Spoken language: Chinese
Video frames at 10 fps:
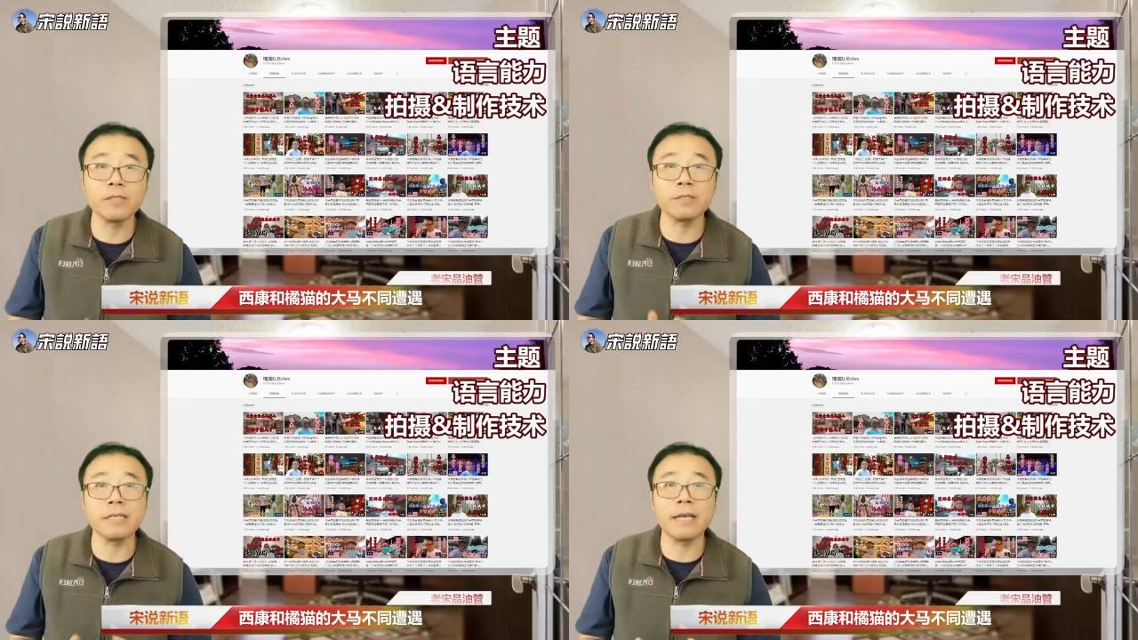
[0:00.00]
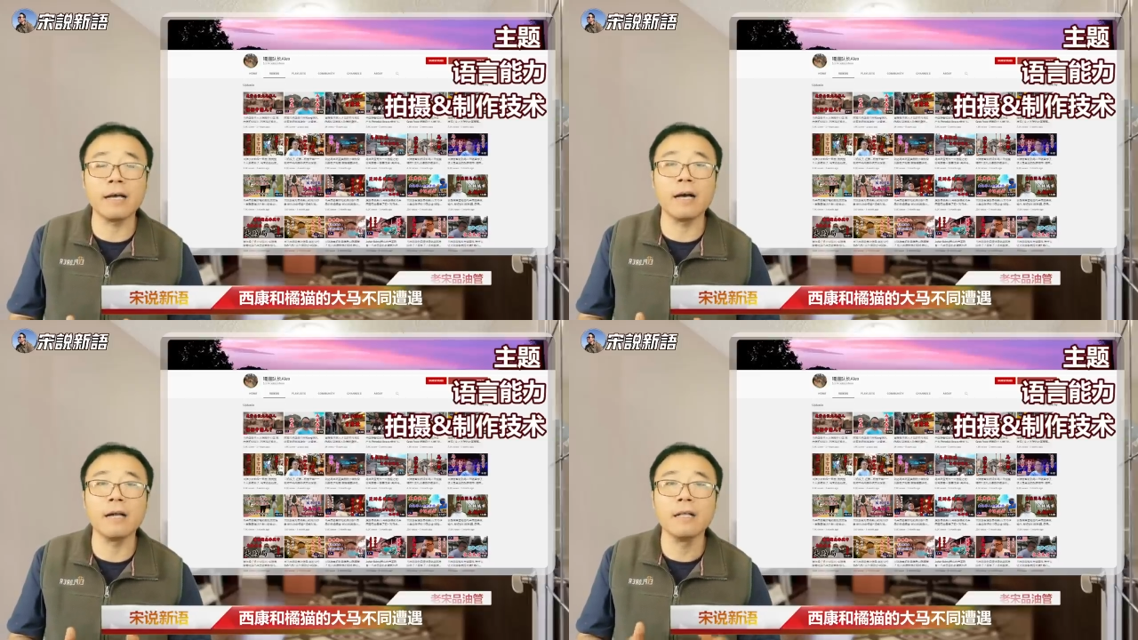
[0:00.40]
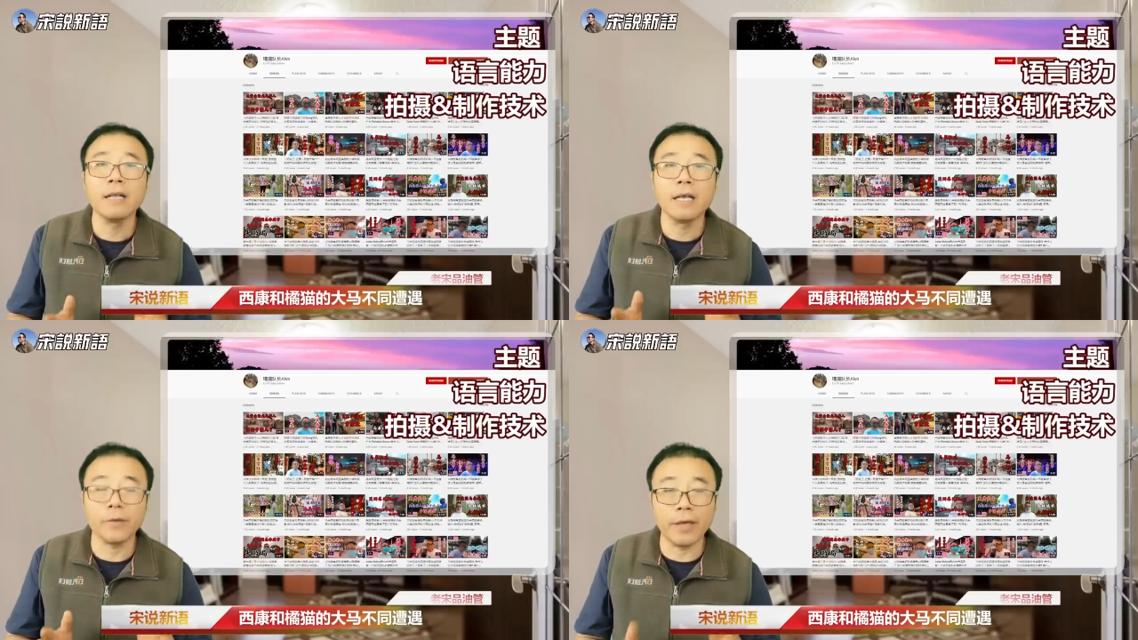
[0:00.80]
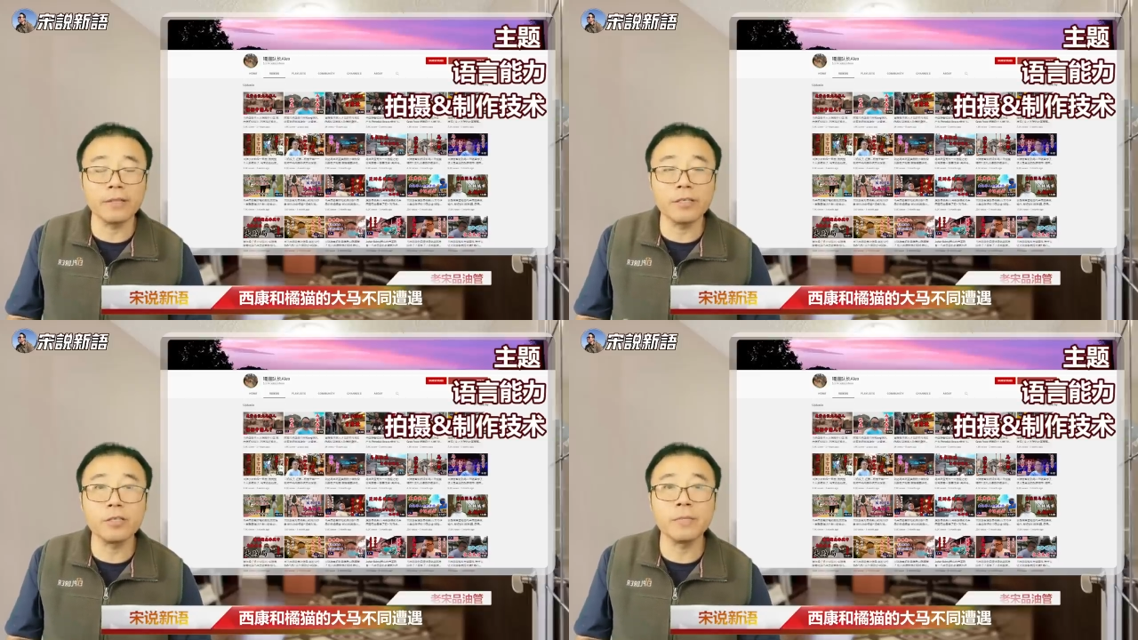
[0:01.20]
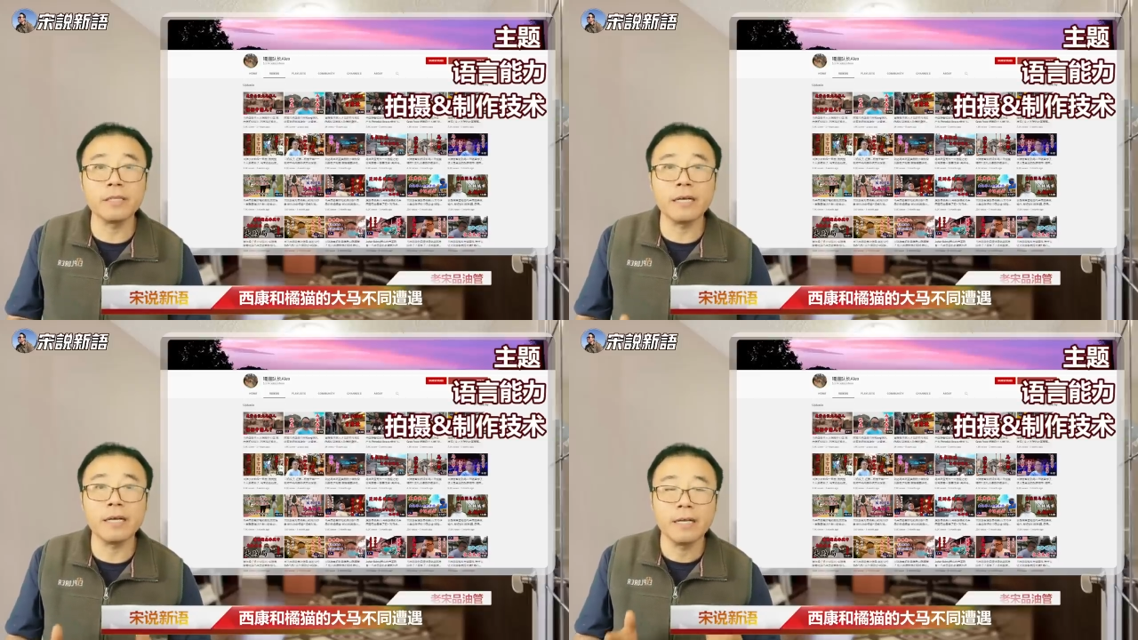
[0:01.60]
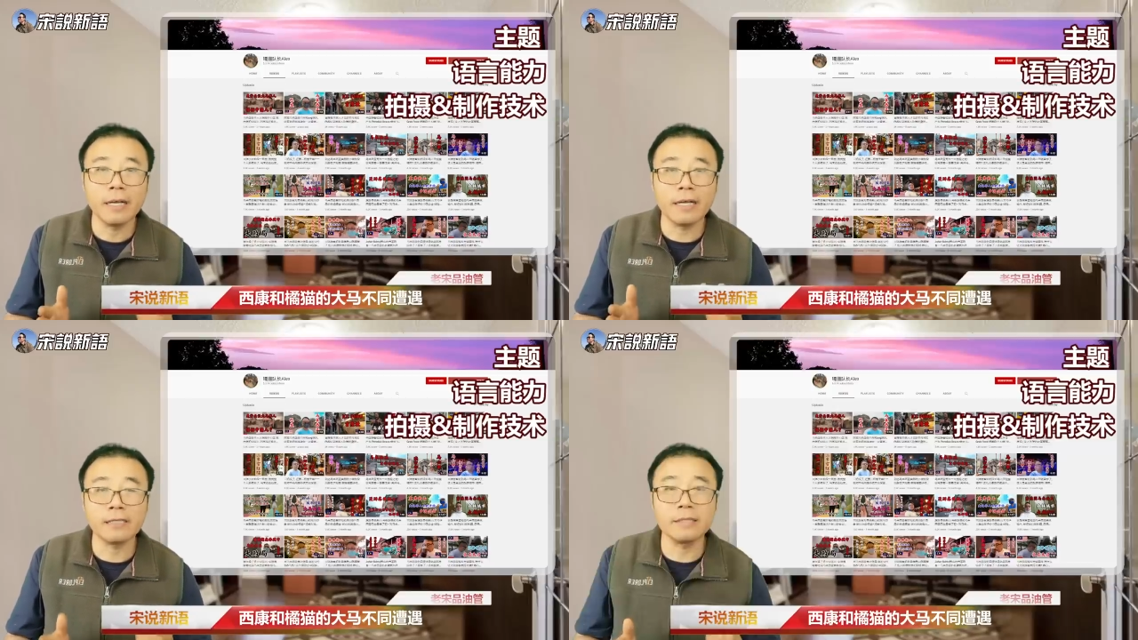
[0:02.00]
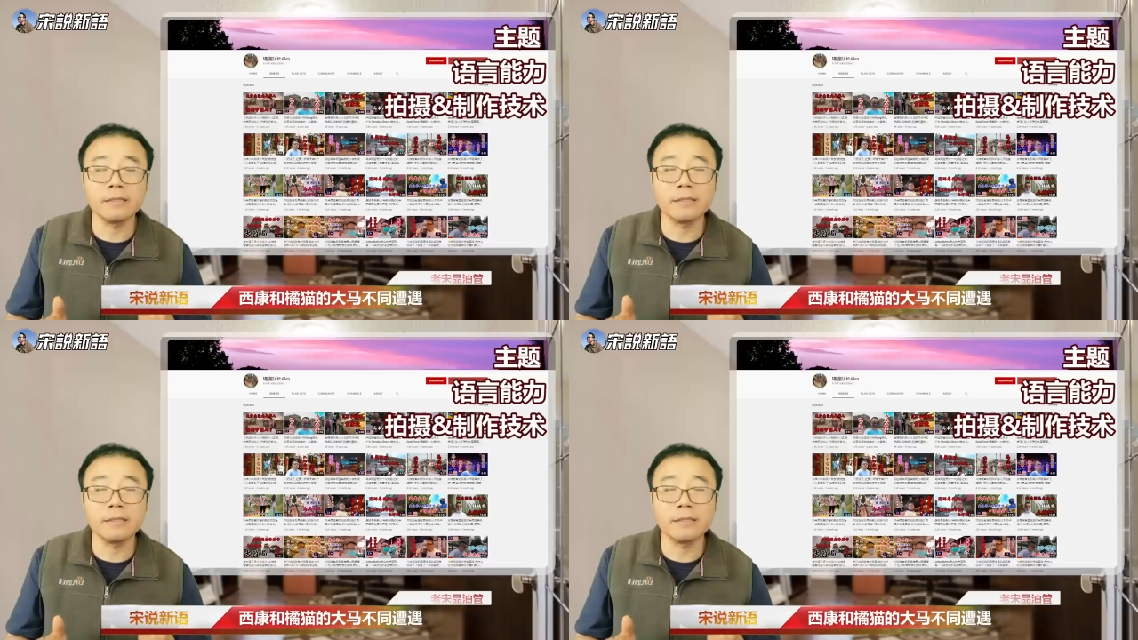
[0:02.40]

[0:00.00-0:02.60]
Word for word: 我没仔细看啊，原样的视频呢，呃，